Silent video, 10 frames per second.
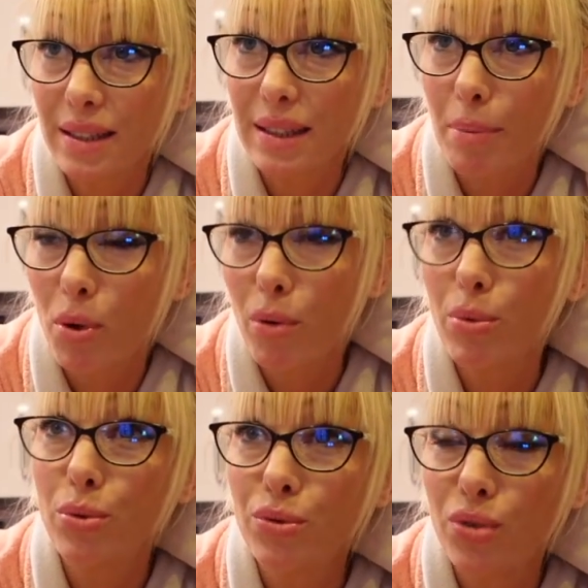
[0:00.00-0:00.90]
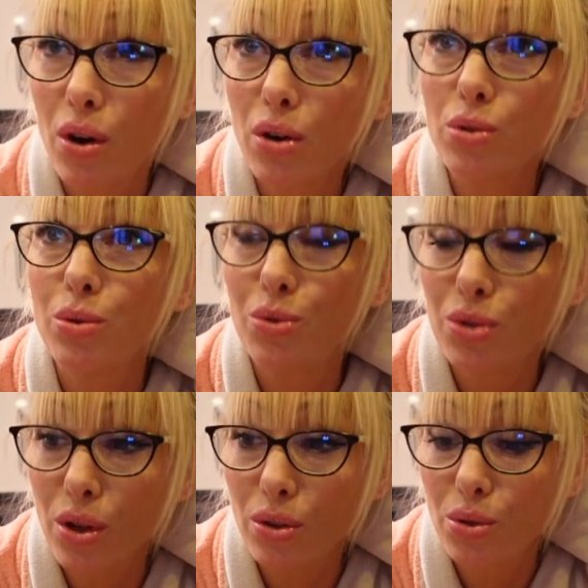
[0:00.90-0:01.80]
Ça prend beaucoup de temps, je suis toute
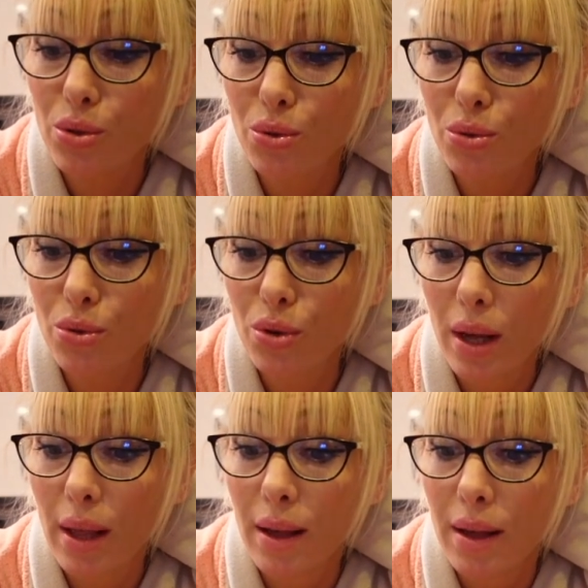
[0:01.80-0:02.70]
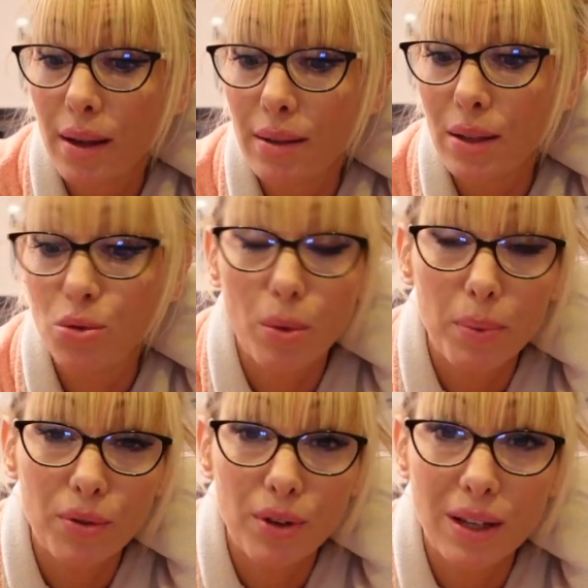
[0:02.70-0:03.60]
seule dessus. T'as toujours
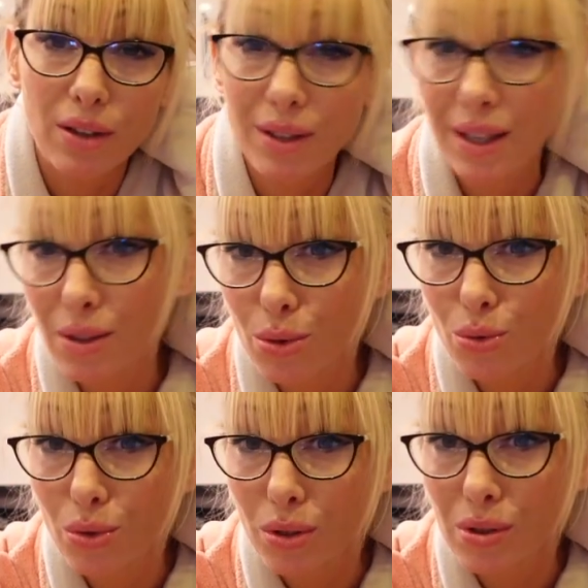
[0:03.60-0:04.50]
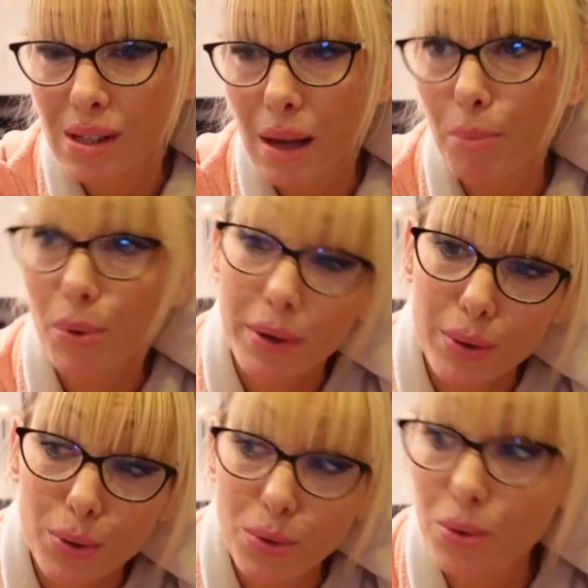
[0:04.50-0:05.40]
peur de faire des conneries, surtout quand c'est un peu
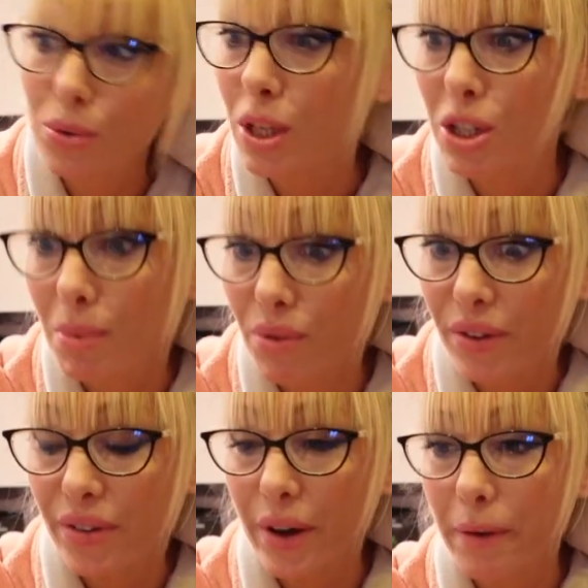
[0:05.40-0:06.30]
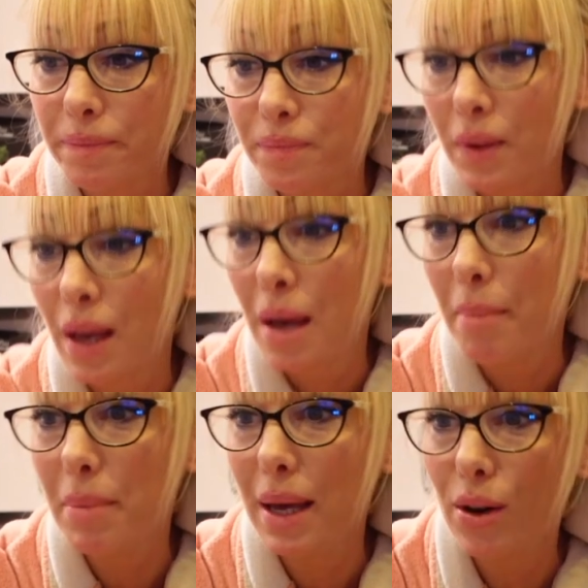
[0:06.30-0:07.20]
l'inconnu, t'as jamais fait ça.
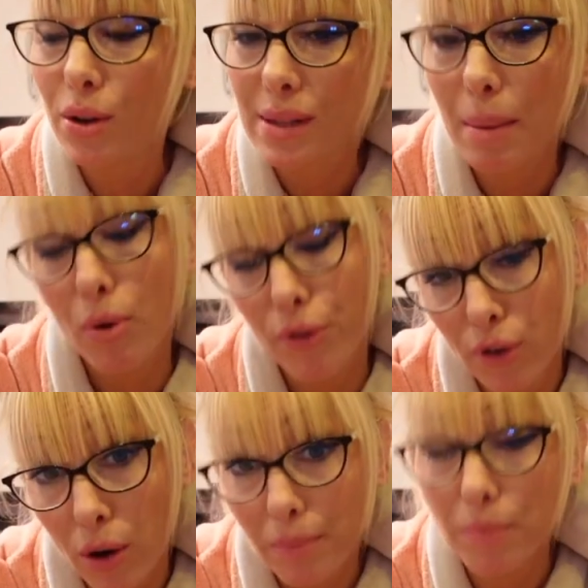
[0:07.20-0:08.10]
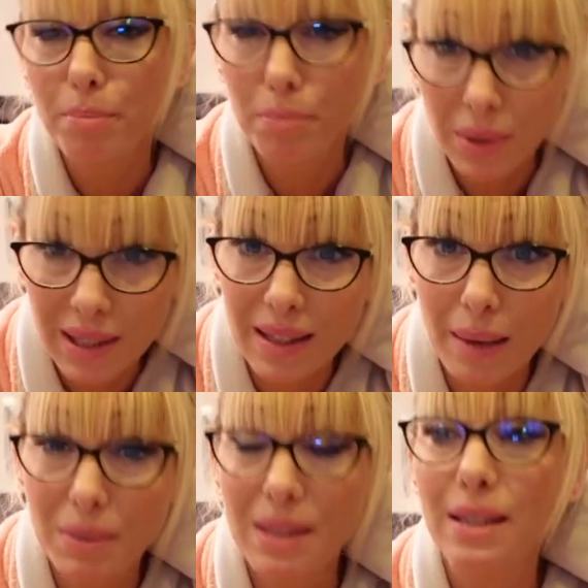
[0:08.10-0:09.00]
Mais euh, ça prend forme petit à
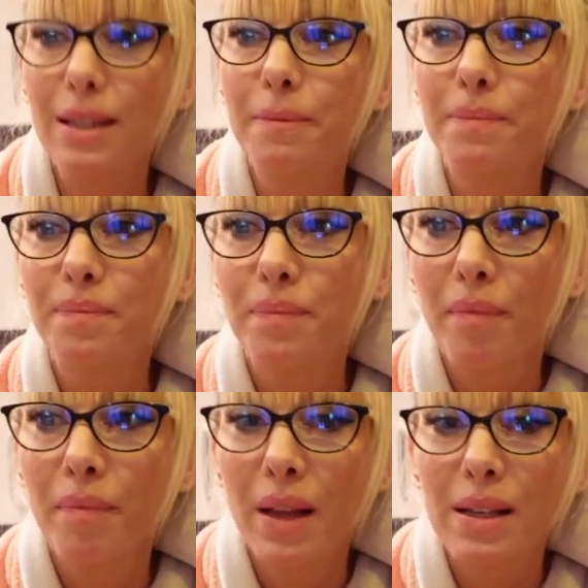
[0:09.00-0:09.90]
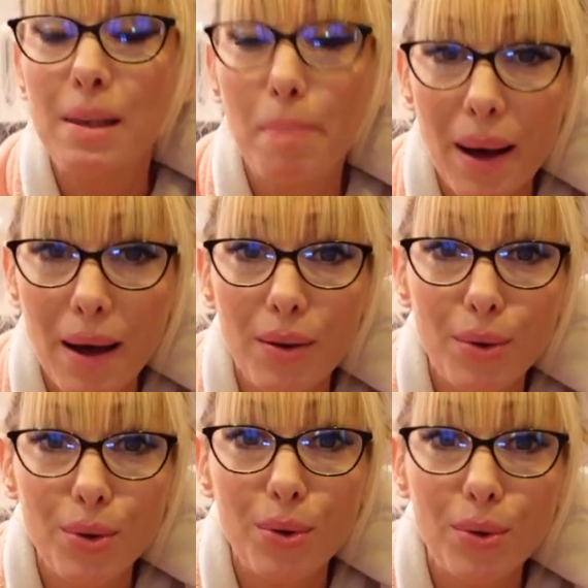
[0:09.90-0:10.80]
petit. C'est pas
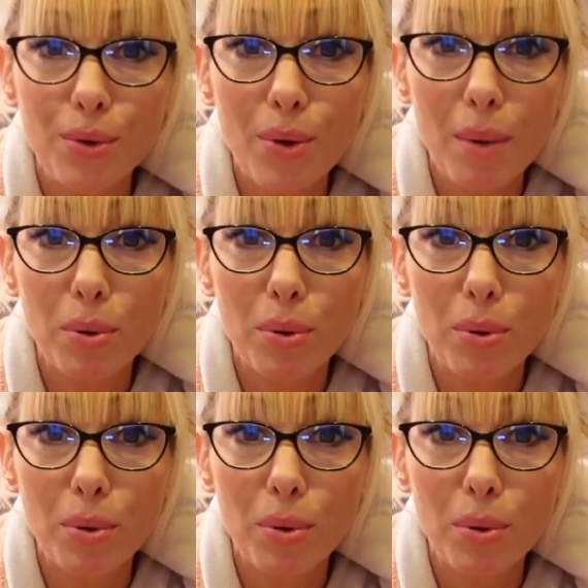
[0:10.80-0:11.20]
euh, un